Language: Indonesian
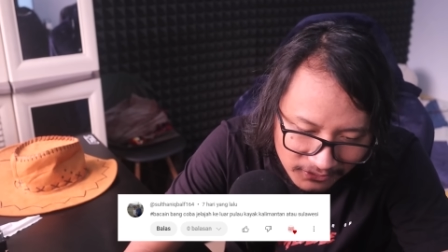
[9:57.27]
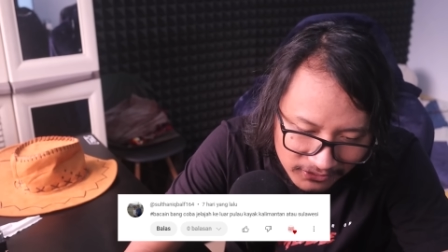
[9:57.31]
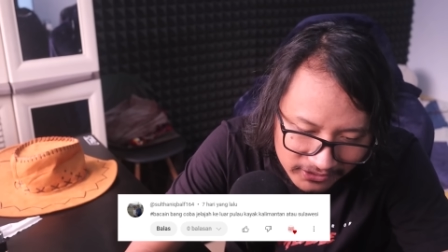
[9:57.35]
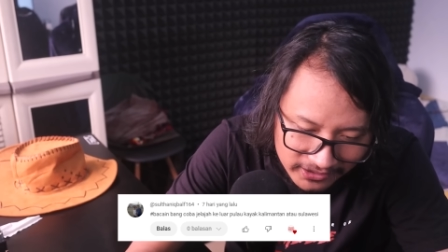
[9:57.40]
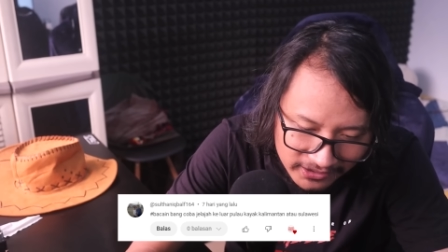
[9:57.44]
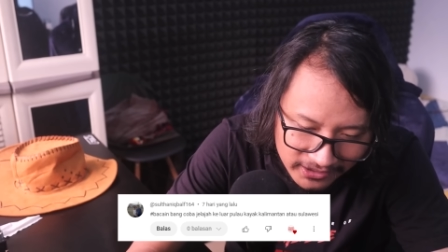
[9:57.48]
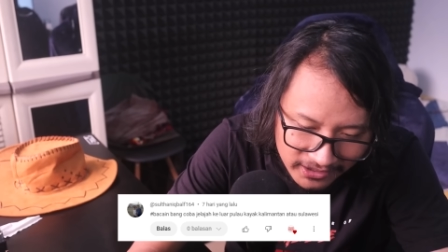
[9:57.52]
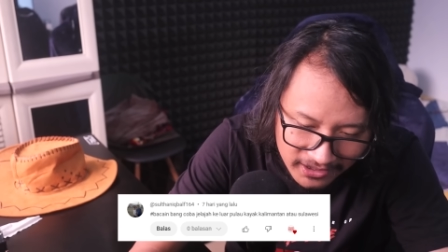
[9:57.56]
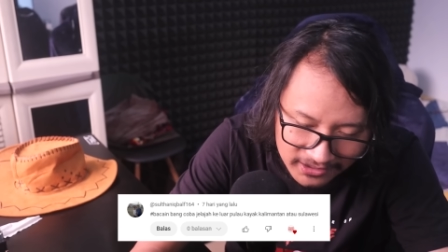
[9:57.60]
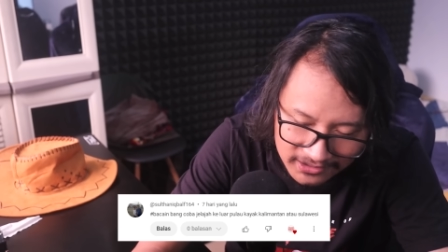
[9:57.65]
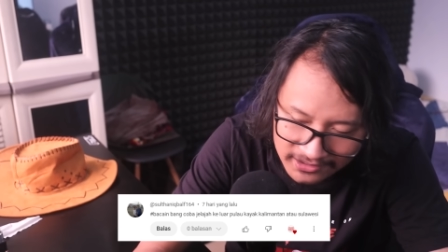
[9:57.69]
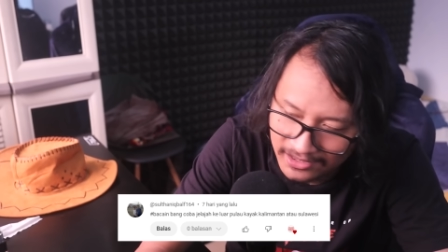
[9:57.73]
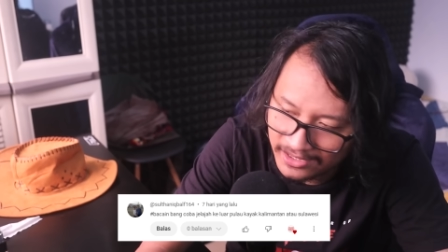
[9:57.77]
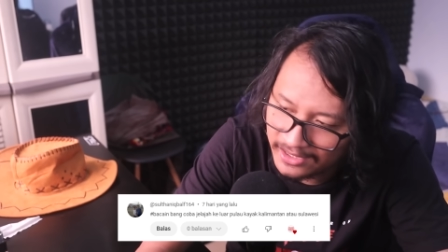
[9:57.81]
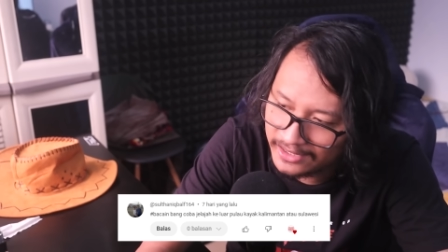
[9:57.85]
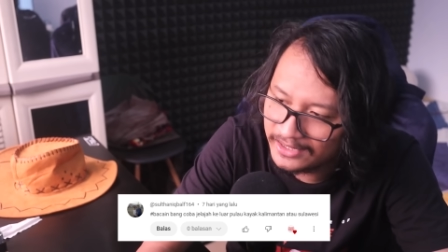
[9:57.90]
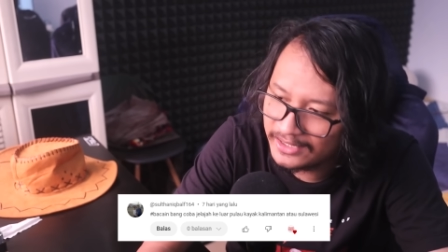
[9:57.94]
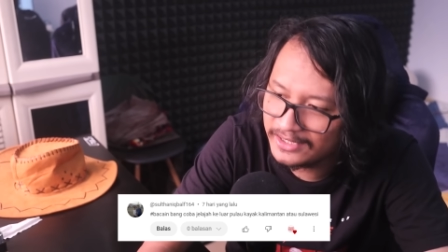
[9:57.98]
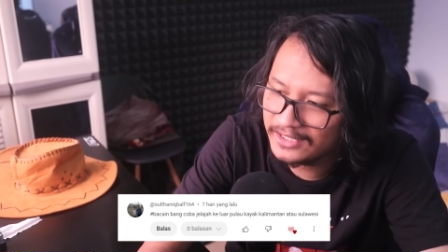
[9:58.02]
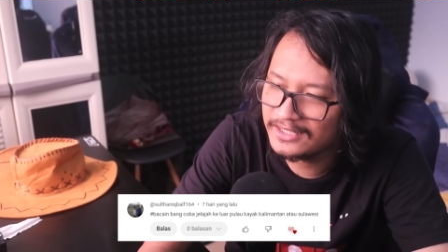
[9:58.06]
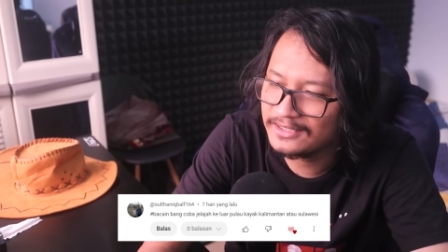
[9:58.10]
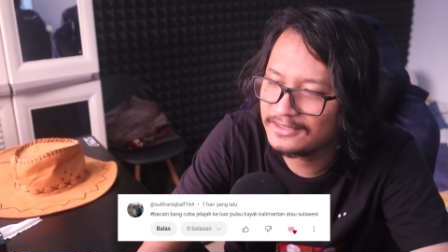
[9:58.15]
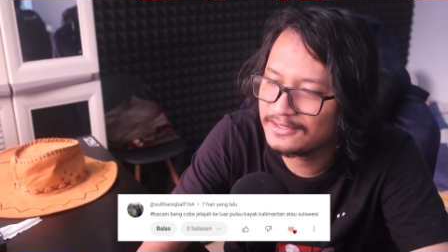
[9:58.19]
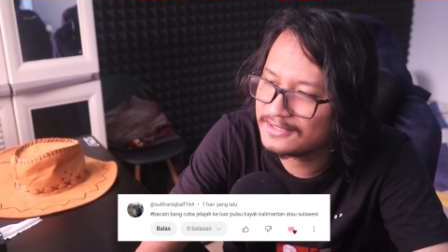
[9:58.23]
konten RT e lagi
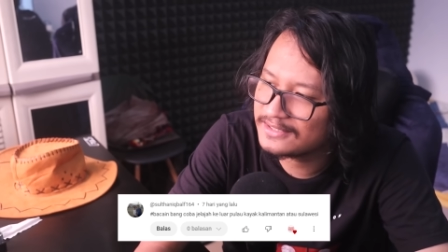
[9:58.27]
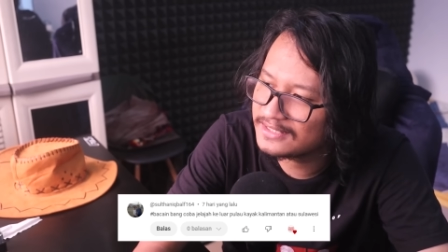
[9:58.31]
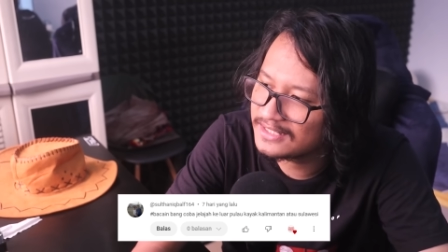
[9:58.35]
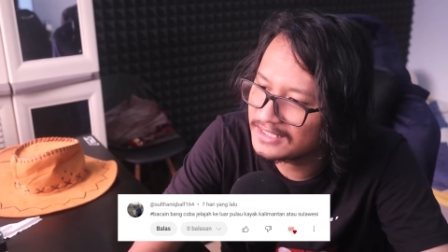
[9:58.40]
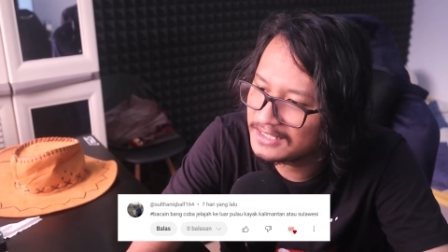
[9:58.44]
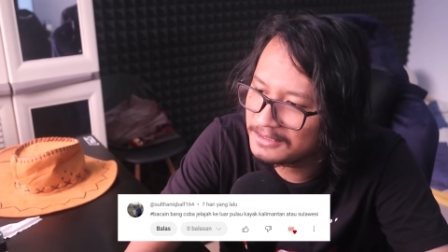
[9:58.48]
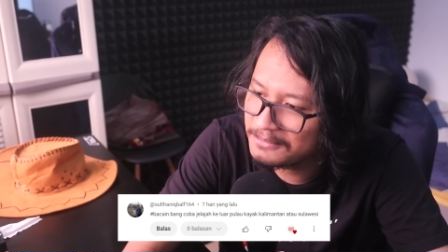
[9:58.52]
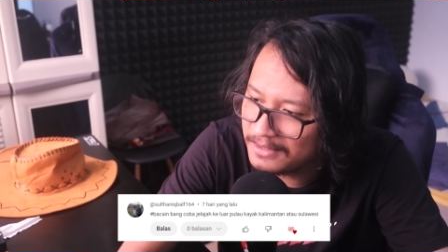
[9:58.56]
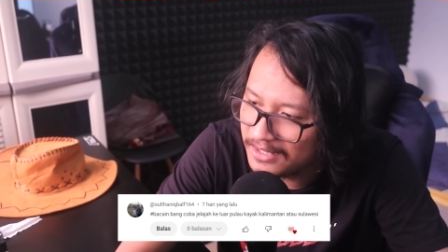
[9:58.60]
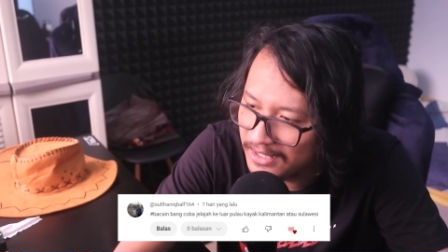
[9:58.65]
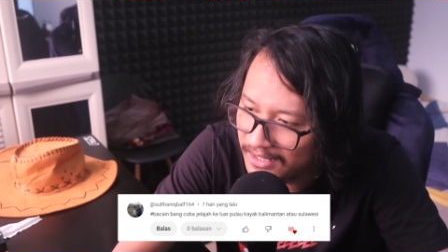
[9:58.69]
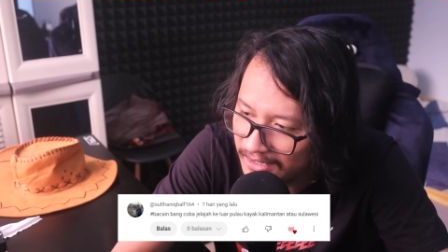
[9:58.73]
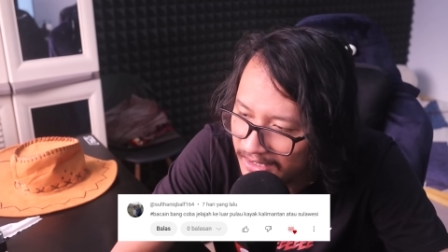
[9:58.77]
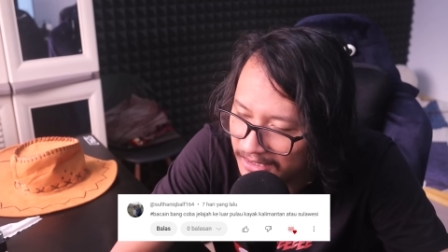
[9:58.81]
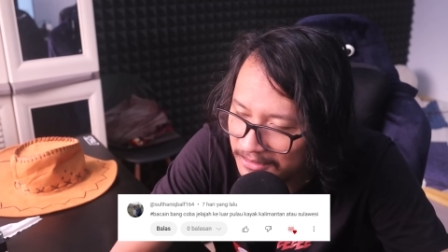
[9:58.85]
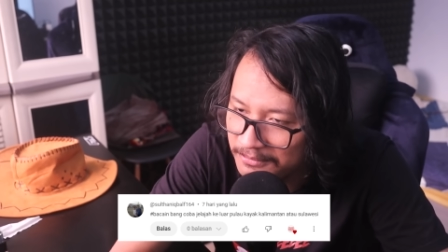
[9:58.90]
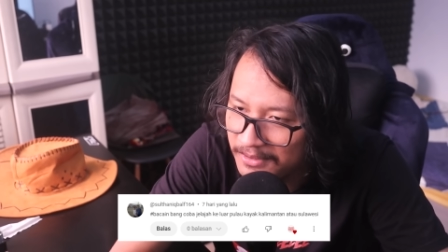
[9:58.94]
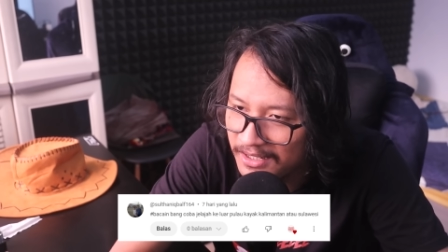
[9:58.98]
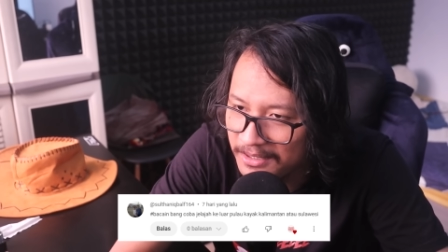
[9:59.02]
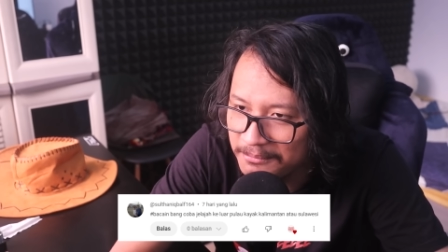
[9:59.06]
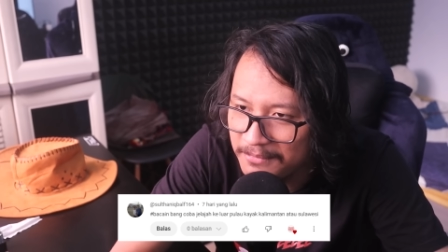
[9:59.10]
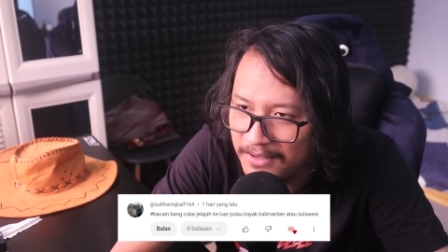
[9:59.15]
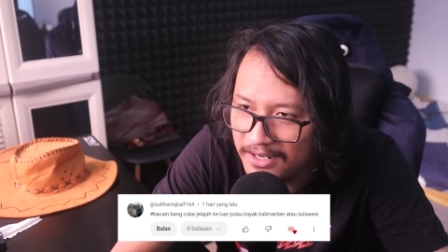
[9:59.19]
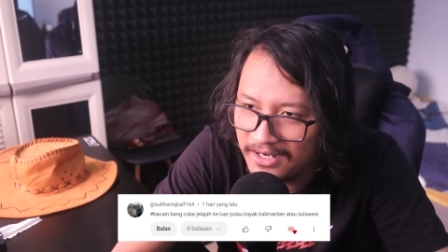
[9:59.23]
nih terus kita bakal lihat
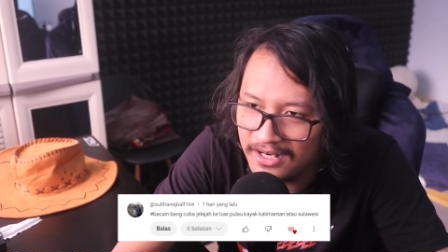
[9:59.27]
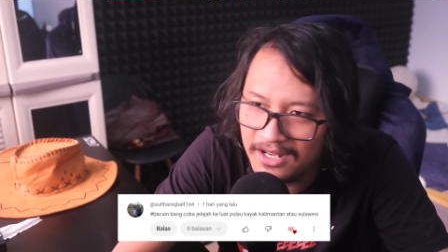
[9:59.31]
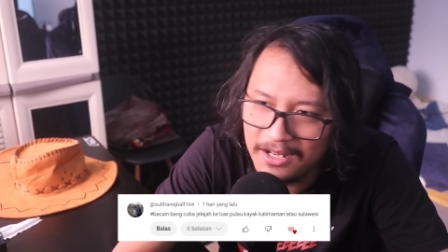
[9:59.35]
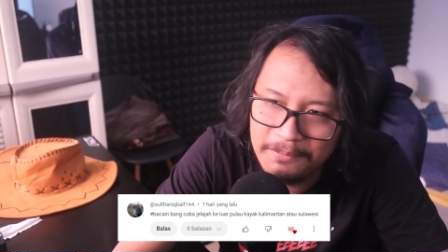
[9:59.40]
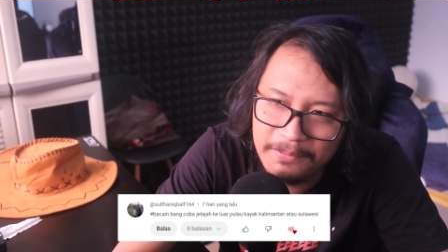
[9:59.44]
bareng-bareng